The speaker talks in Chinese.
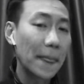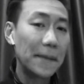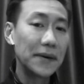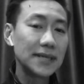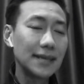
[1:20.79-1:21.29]
那
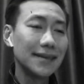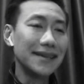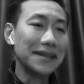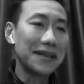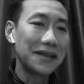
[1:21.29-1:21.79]
么记得
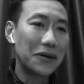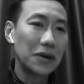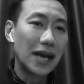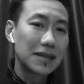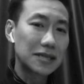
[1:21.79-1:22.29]
一定要
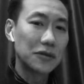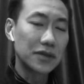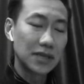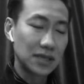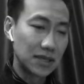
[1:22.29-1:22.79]
按照
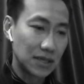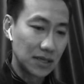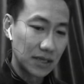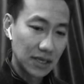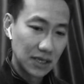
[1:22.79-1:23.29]
那
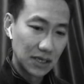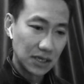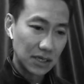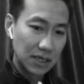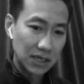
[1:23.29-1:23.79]
个那
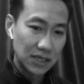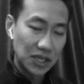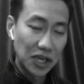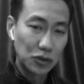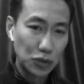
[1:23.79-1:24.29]
个那个
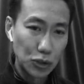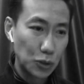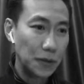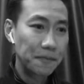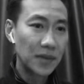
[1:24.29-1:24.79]
schedule 去
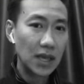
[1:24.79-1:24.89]
做。